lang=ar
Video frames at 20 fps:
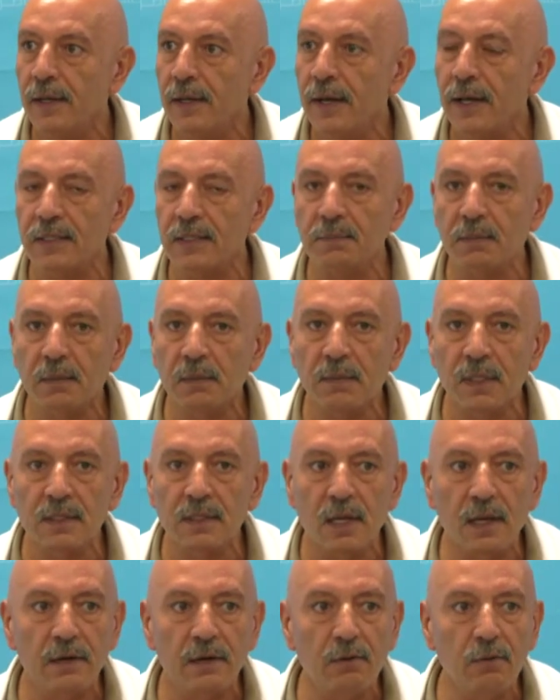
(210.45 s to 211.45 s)
أزمة
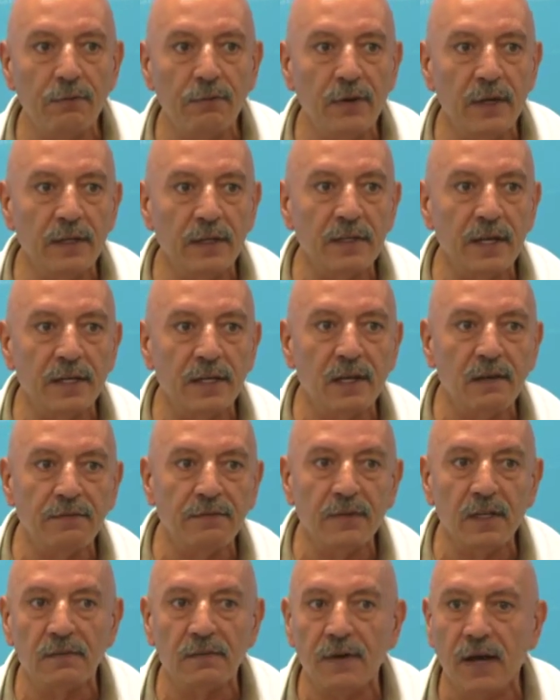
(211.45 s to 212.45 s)
مصاري وفي عنا
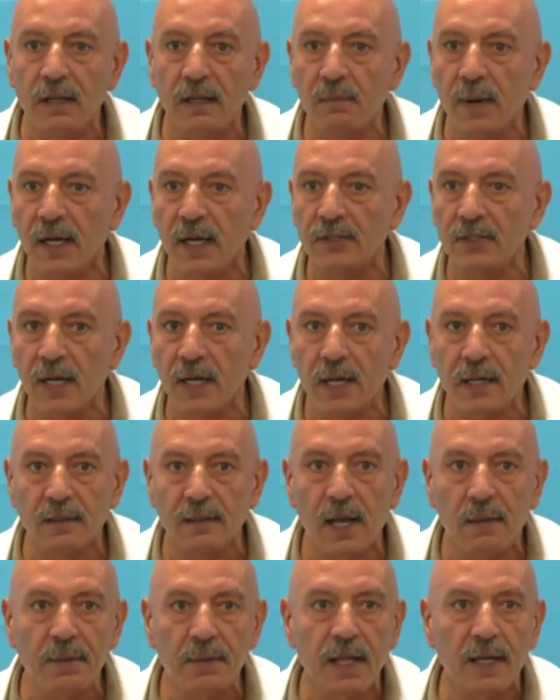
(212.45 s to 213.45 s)
كيف ندفع المعاشات
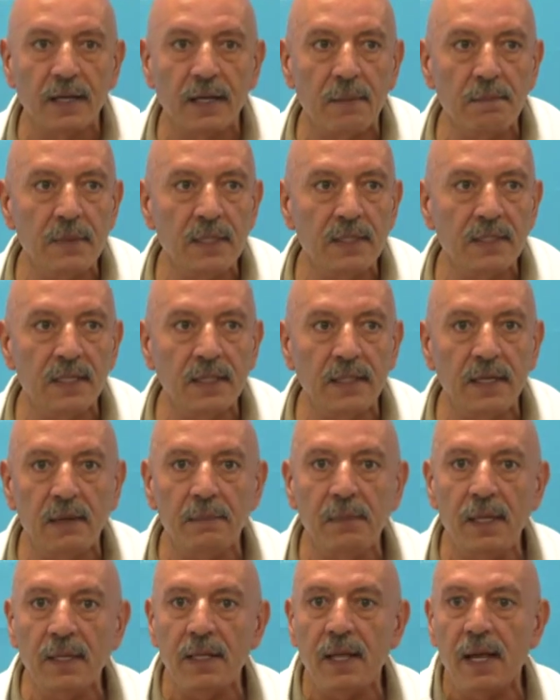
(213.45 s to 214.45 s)
قبل أكم من سنة
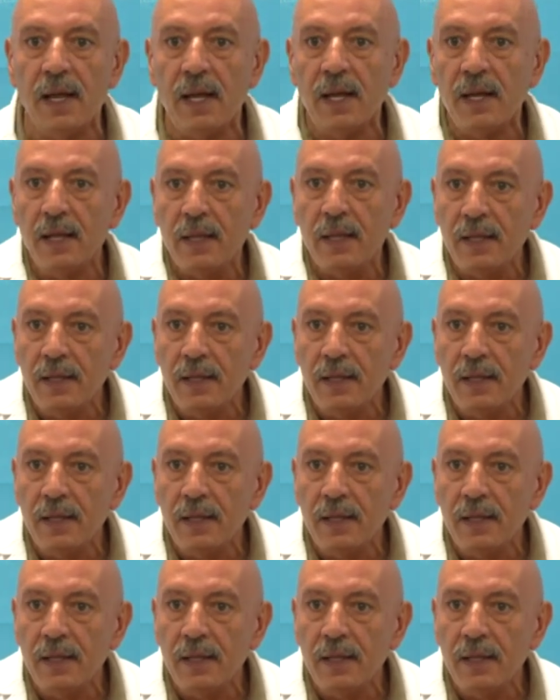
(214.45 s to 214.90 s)
عملنا